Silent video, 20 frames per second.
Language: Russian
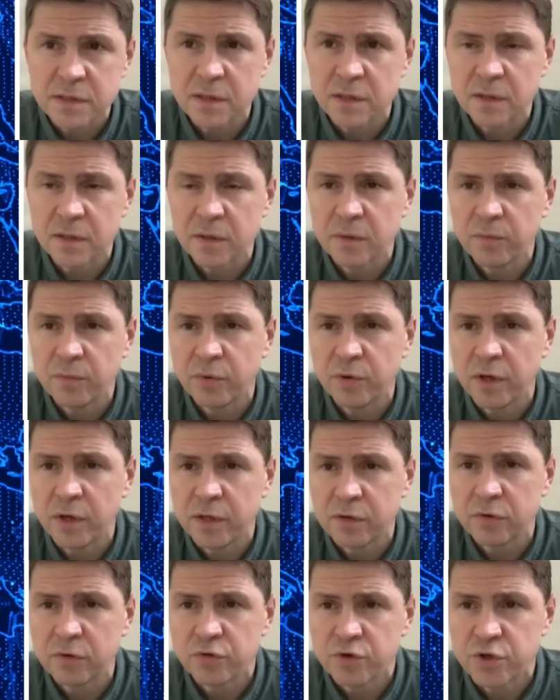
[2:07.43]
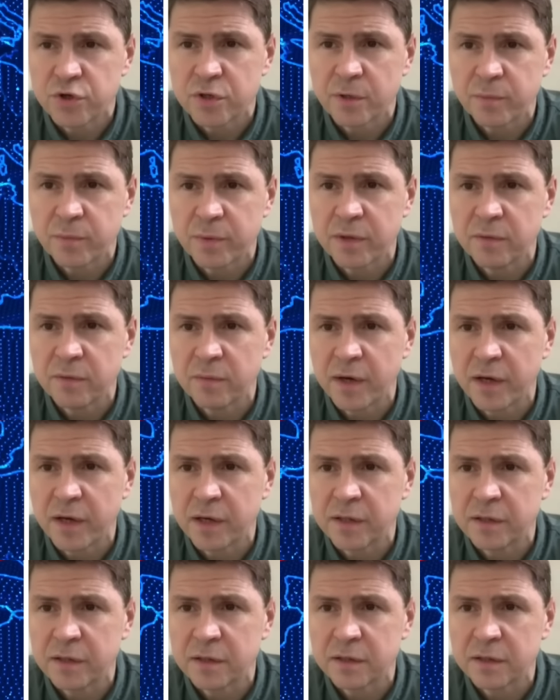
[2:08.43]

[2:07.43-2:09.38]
а, более точно понимает,